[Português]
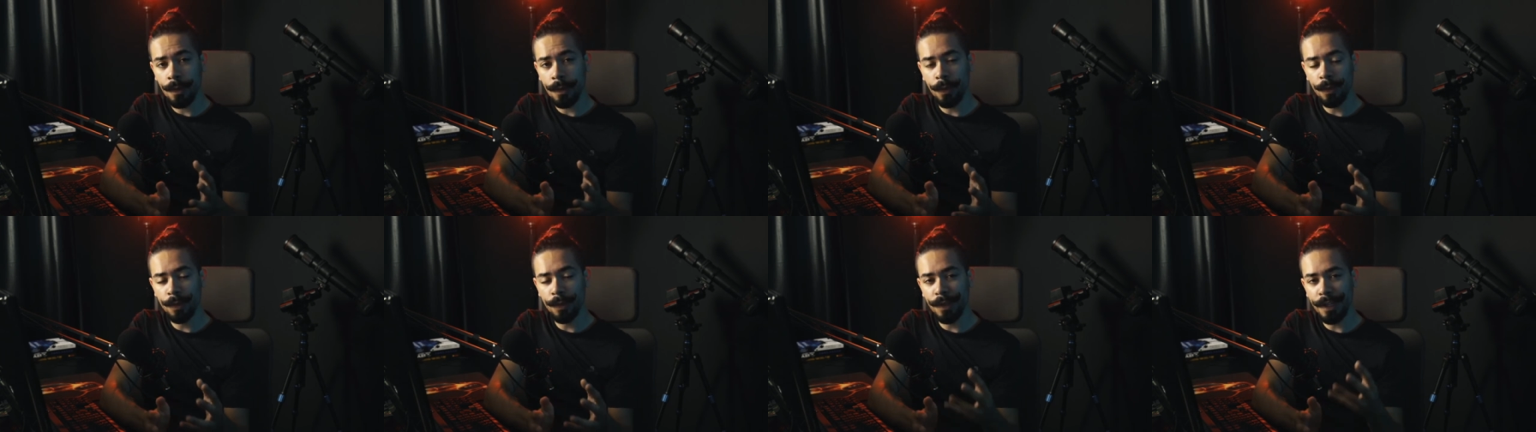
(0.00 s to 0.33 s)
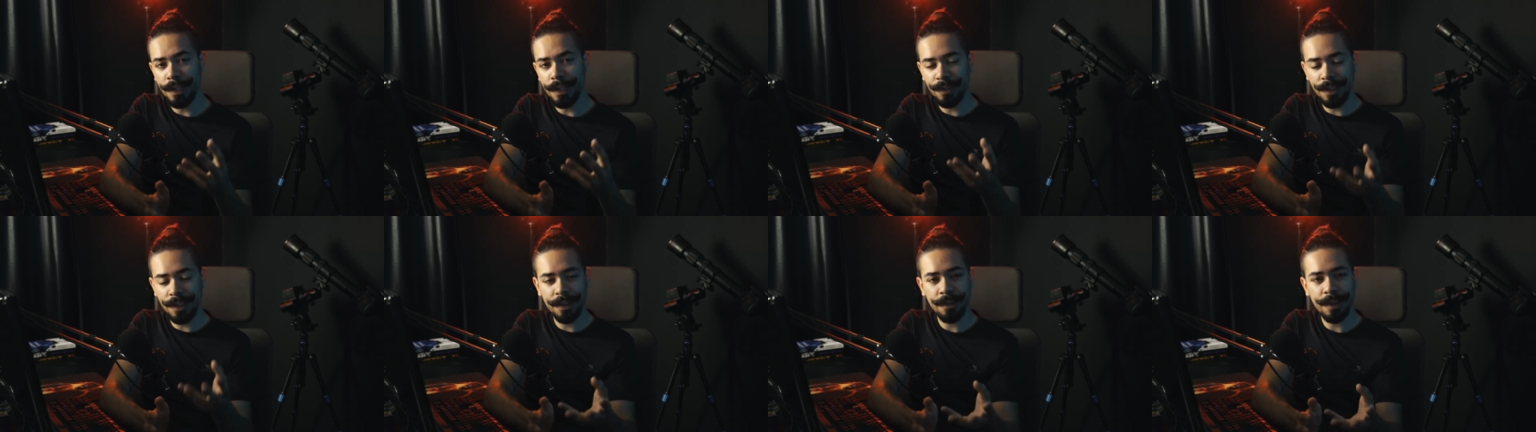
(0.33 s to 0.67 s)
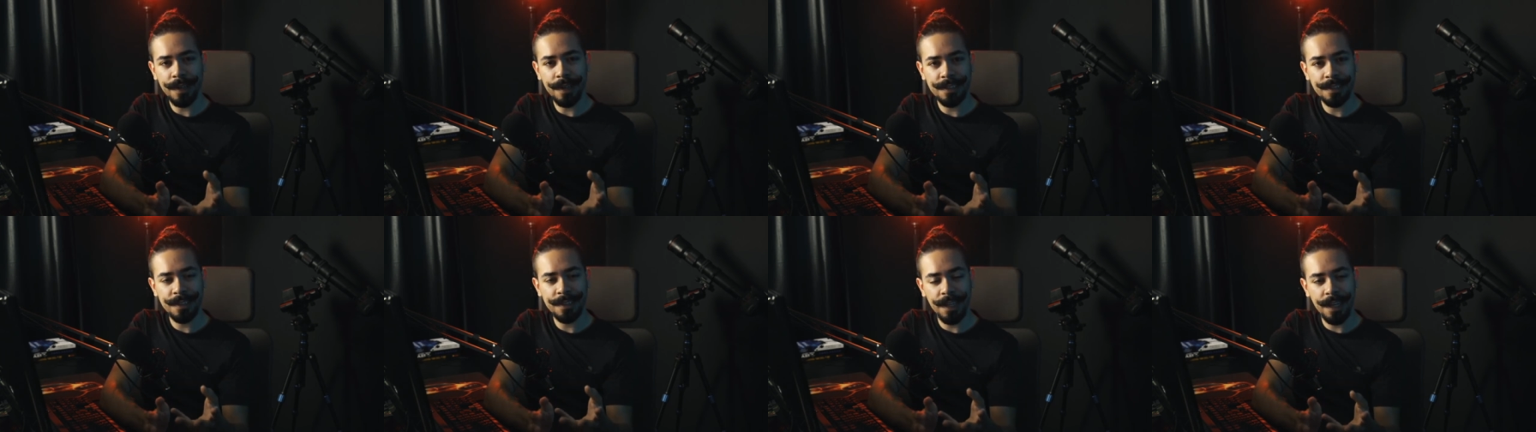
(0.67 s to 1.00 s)
O Neil
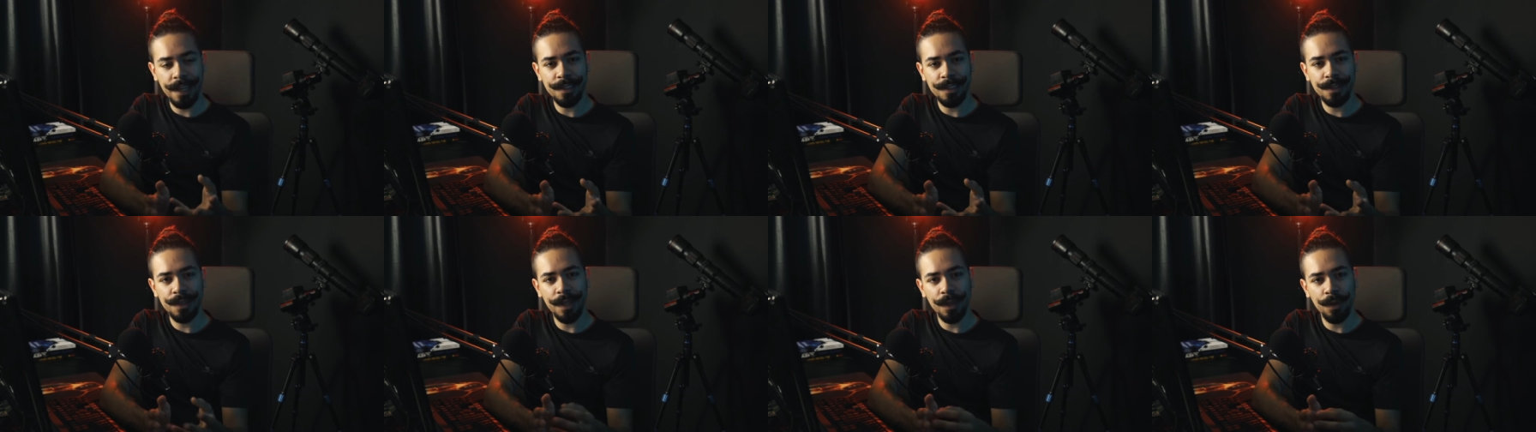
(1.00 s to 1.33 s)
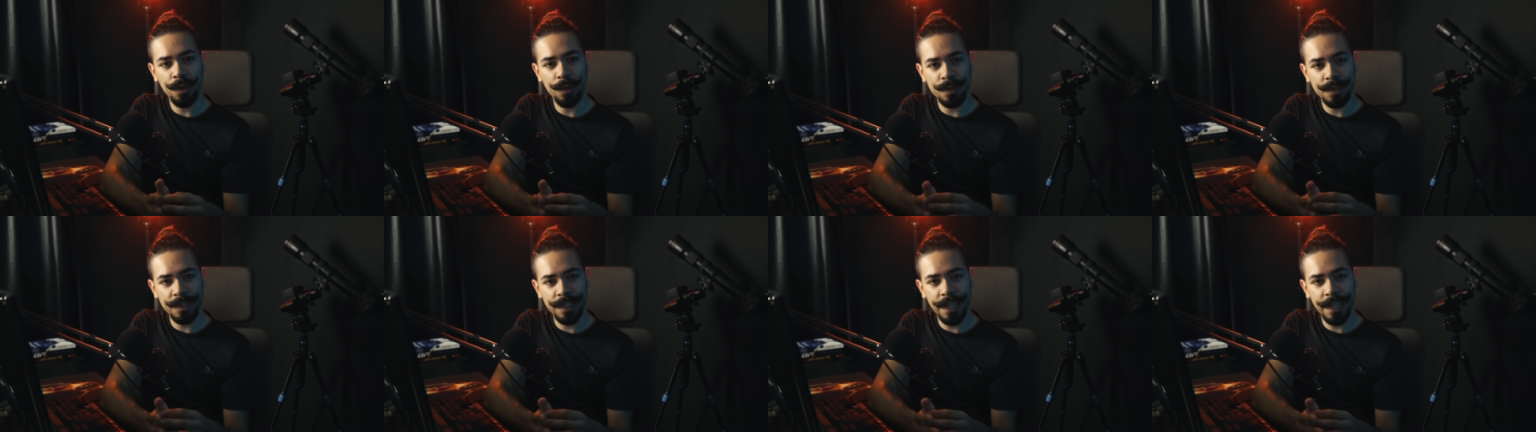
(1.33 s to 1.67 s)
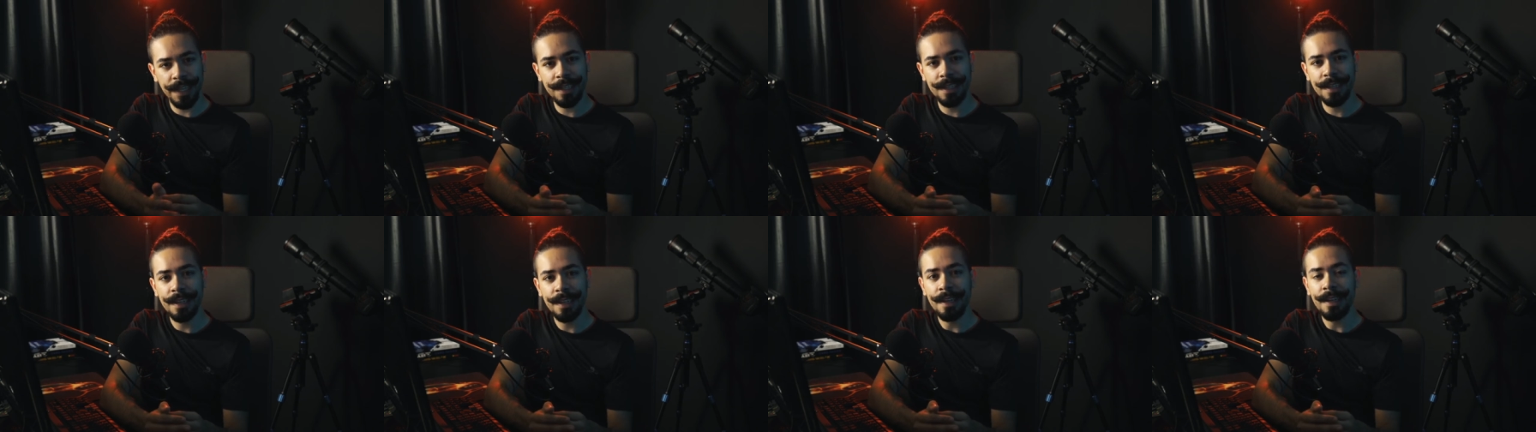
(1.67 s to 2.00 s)
deGrasse Tyson, ele
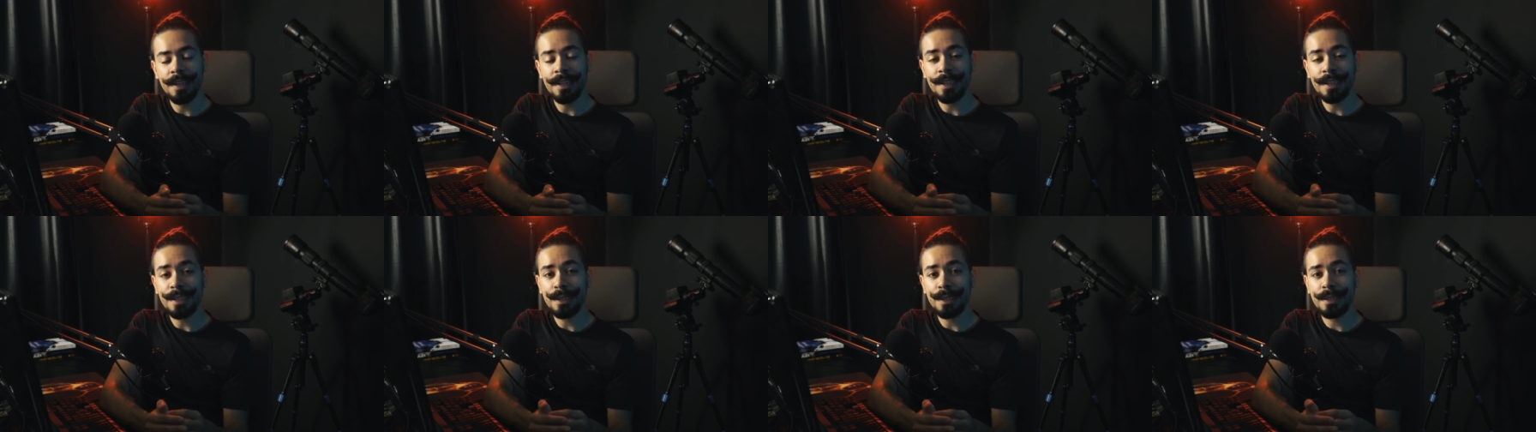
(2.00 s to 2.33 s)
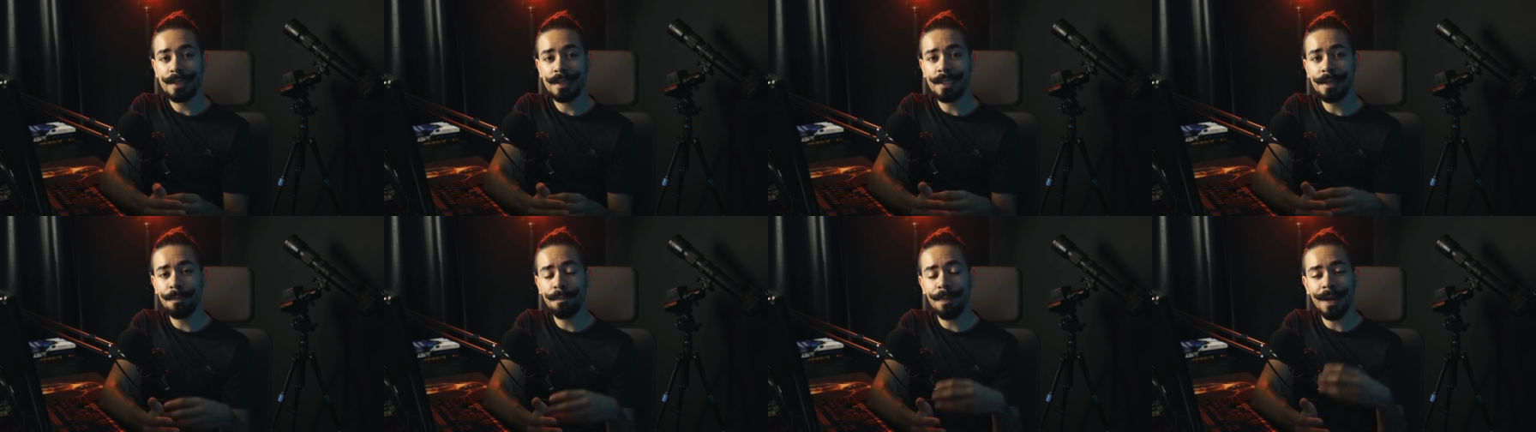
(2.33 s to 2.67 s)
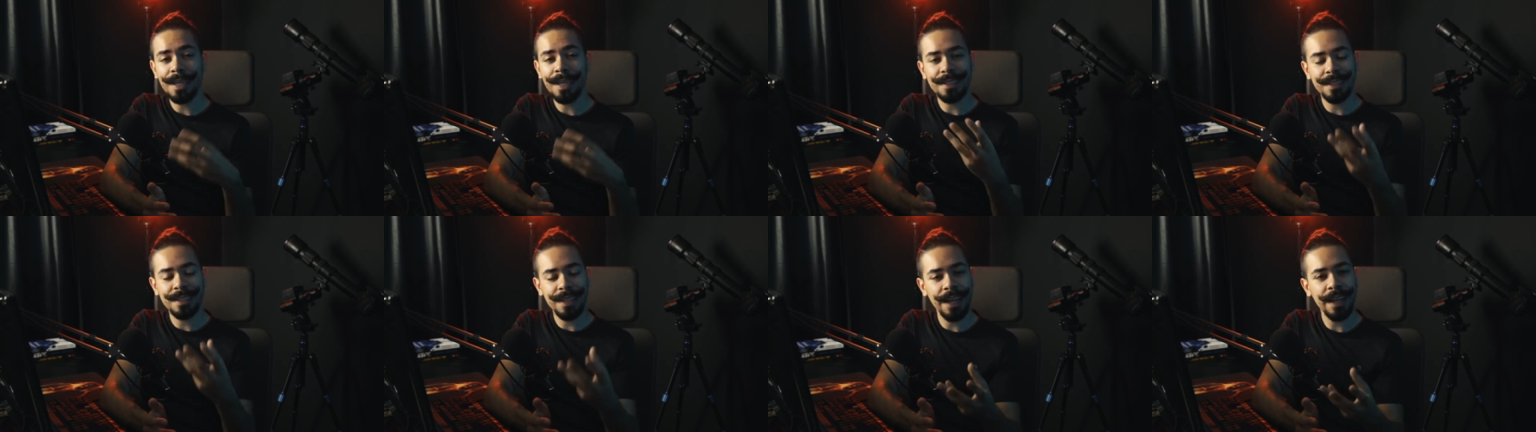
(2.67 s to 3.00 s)
consegue se
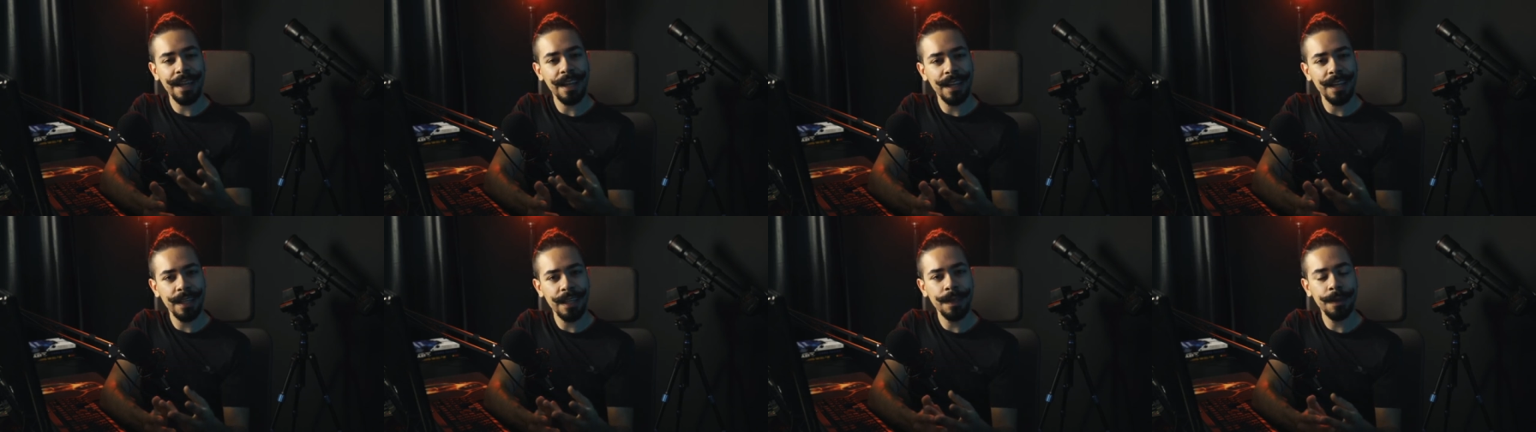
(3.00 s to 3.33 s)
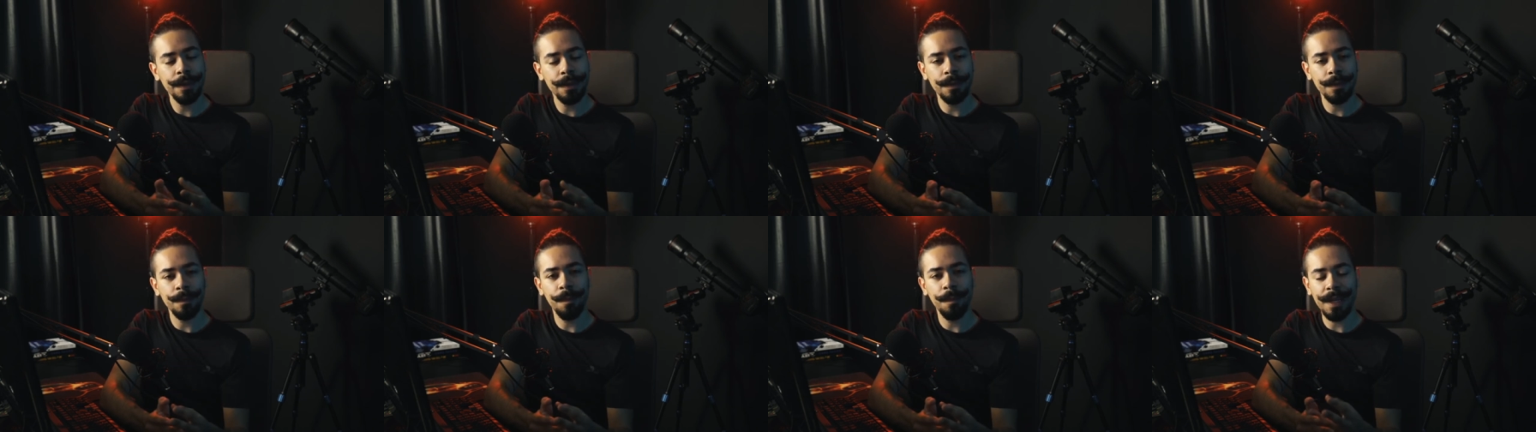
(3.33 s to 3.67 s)
passar ali,